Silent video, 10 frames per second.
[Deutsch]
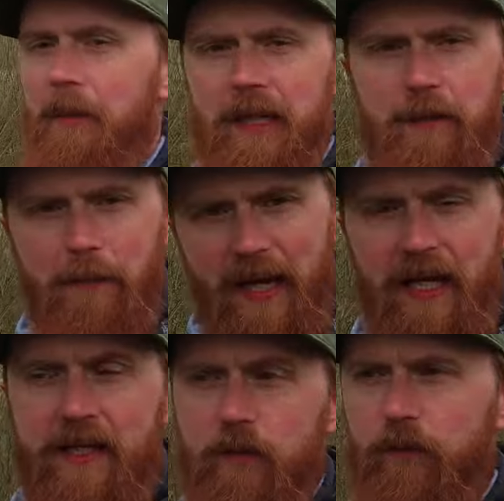bin ich
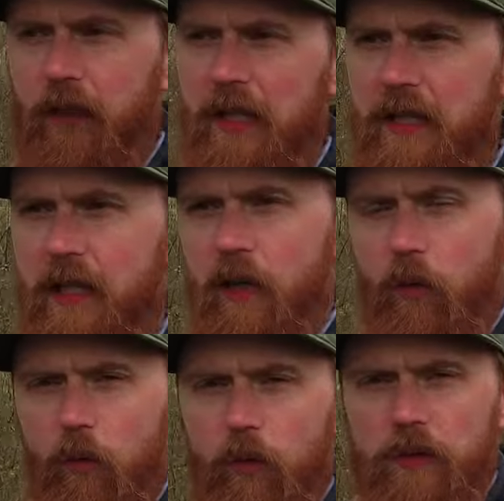mehr als zufrieden.
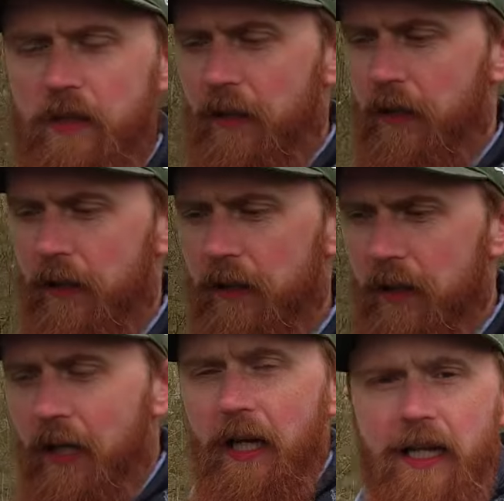Und äh,
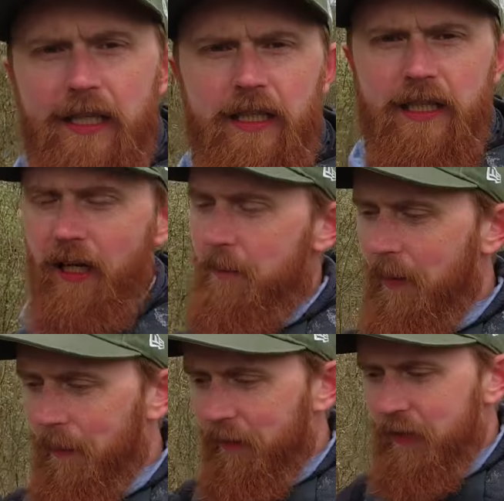ich hatte ja
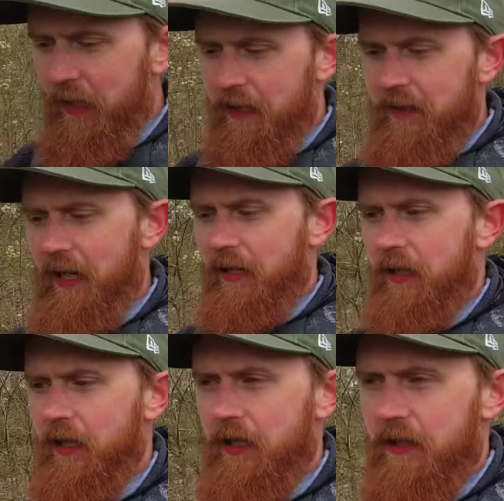immer mal wieder gesagt,
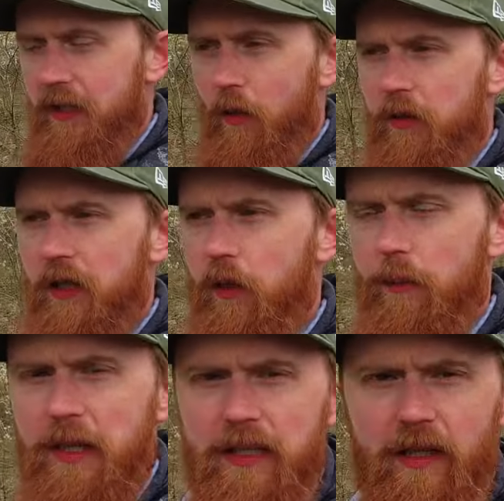diese 1000
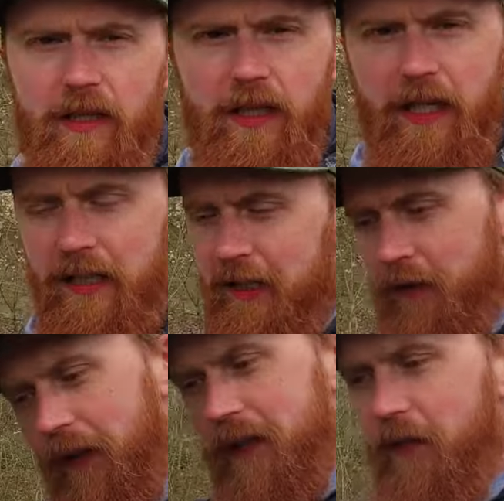Kilometer,
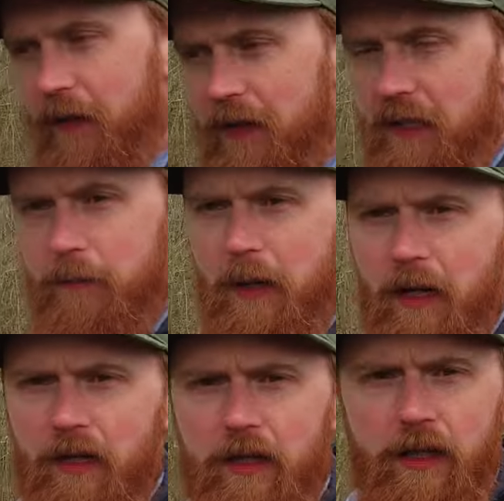das war ein Ziel, was ich
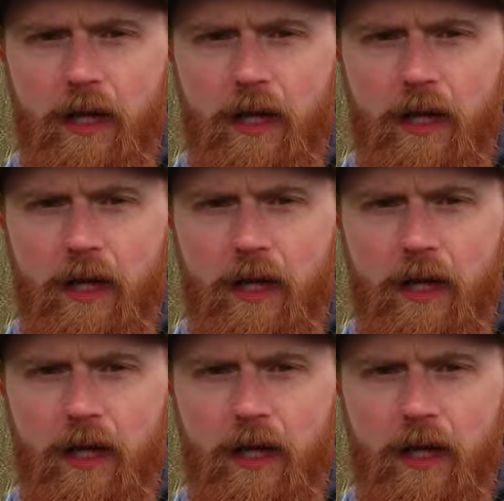mir